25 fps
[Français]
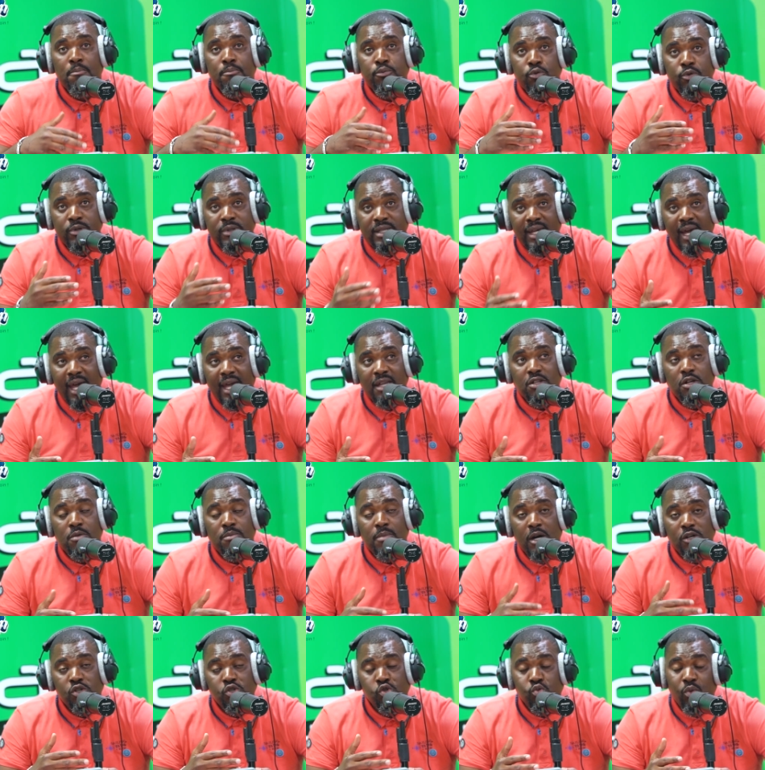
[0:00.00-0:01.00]
pour
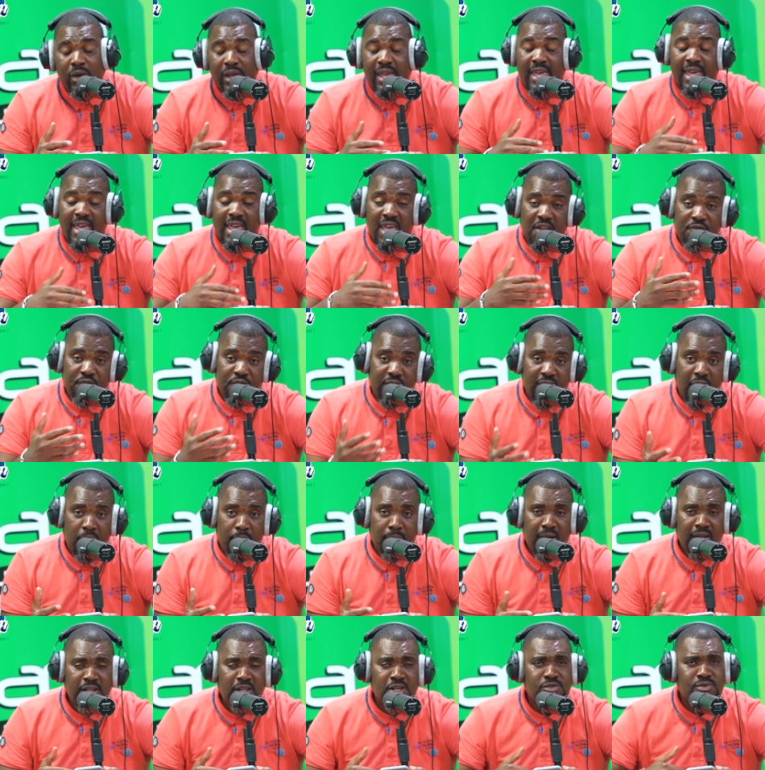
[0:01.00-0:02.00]
directement jouer. Et
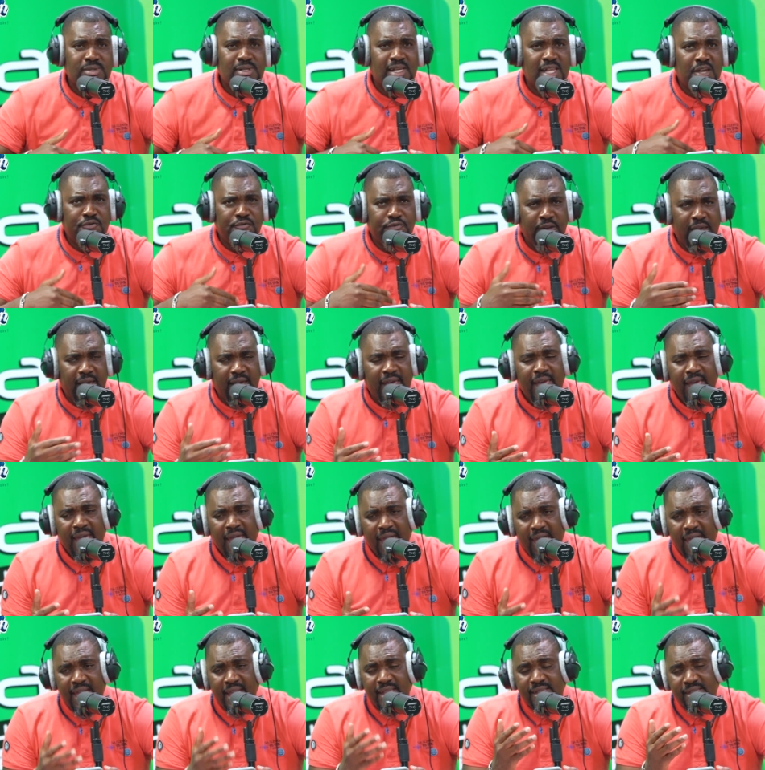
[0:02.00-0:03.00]
évidemment, lorsque vous allez faire
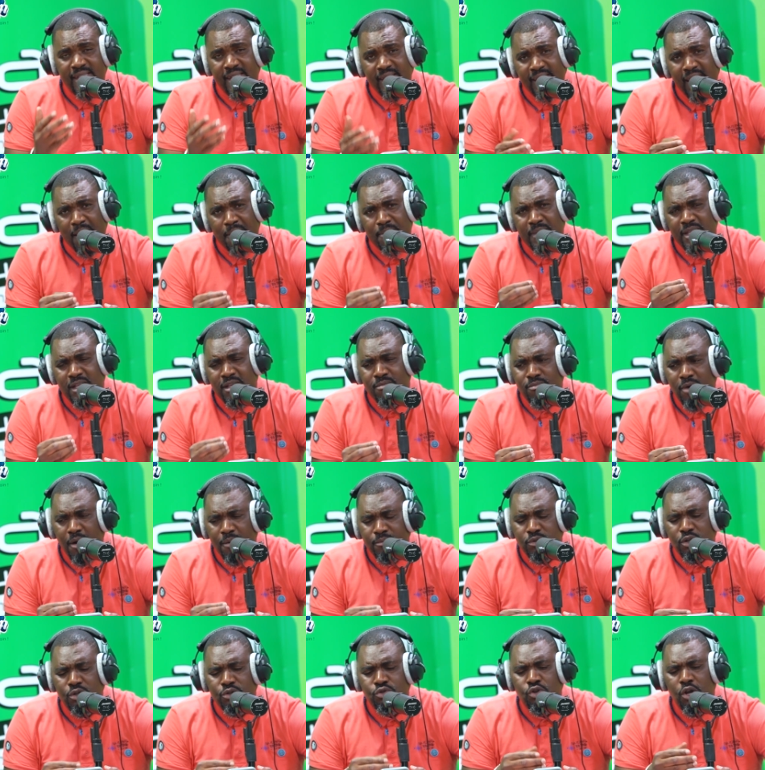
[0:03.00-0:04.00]
un ticket
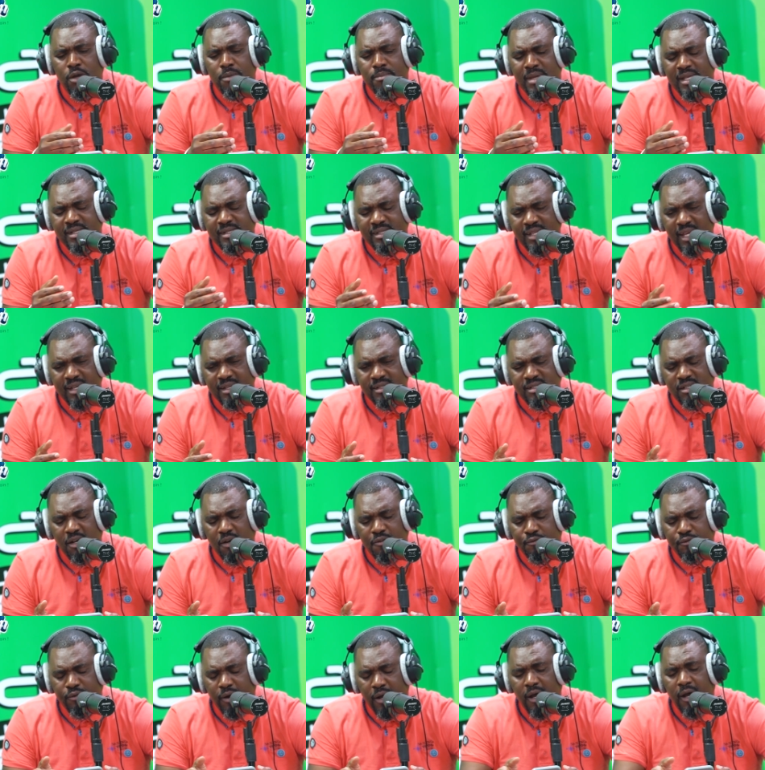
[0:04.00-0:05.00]
minimum de
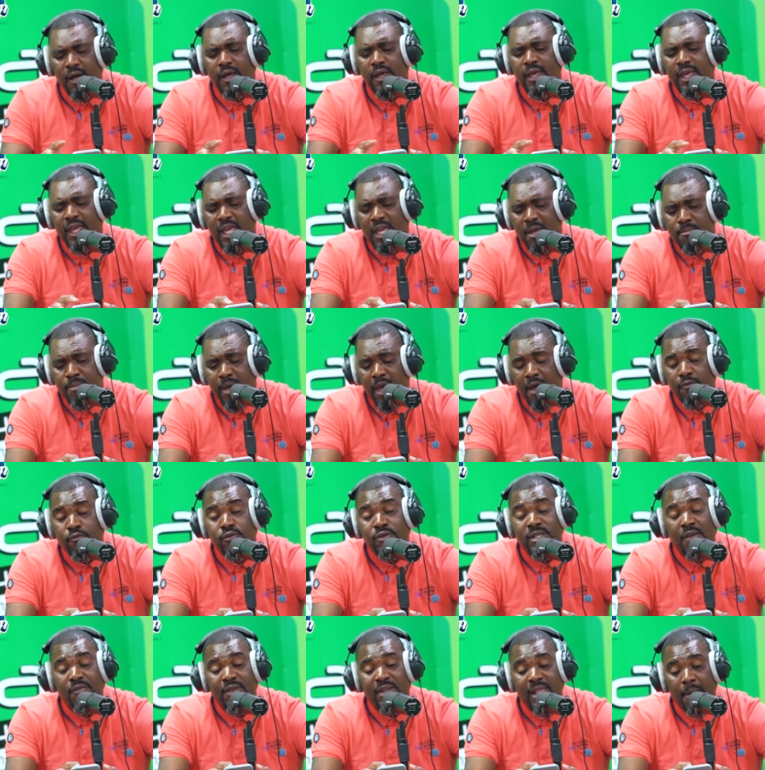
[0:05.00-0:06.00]
2500 francs, et eh bien,
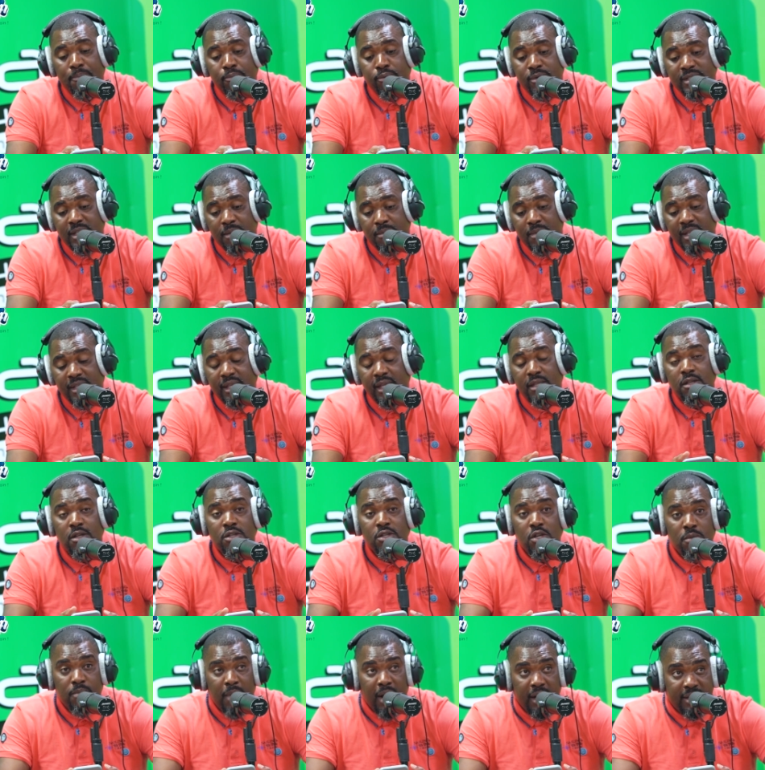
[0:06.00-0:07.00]
vous avez la possibilité de
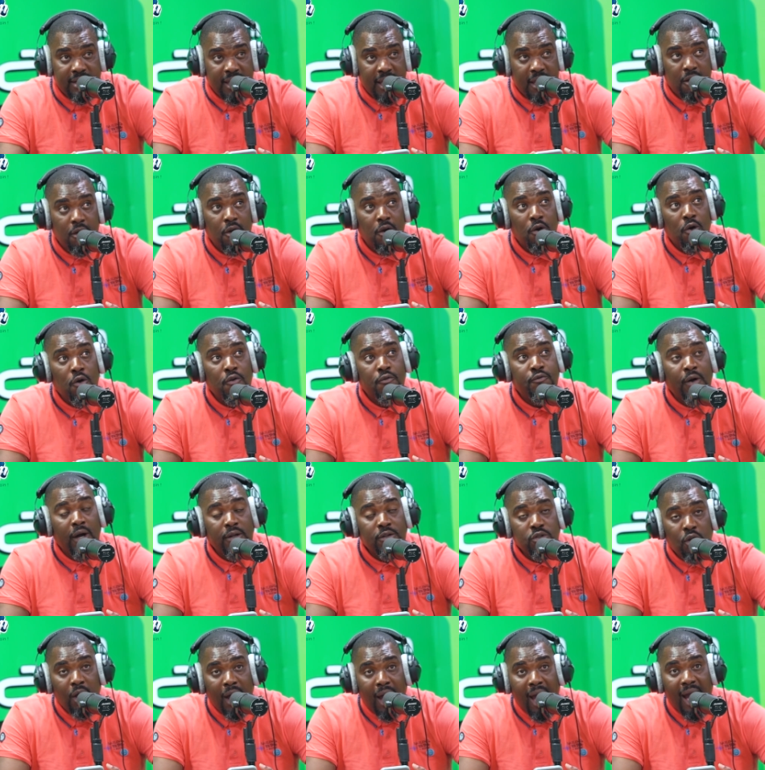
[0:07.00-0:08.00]
demander aux
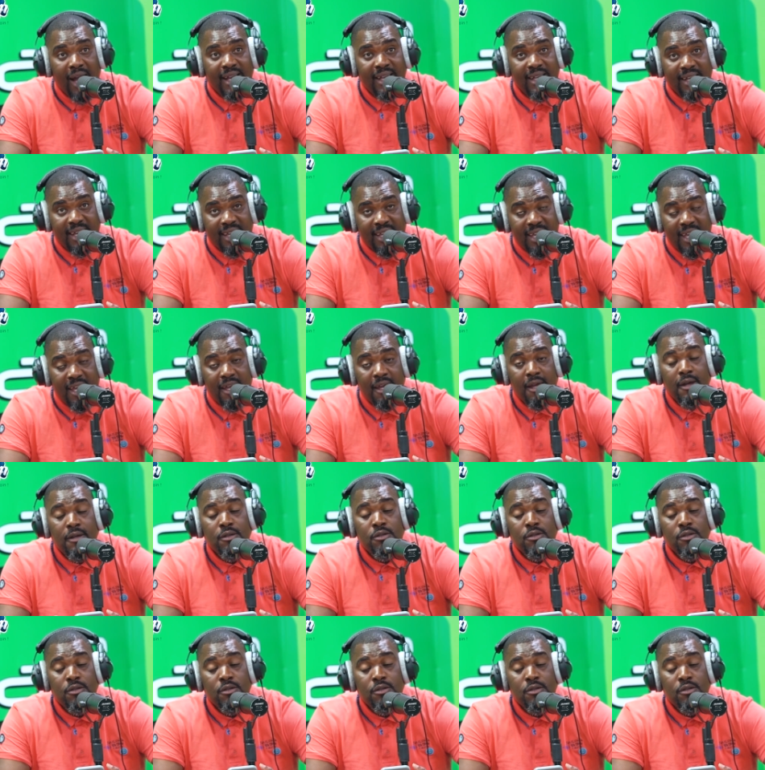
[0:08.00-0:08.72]
vendeurs agréés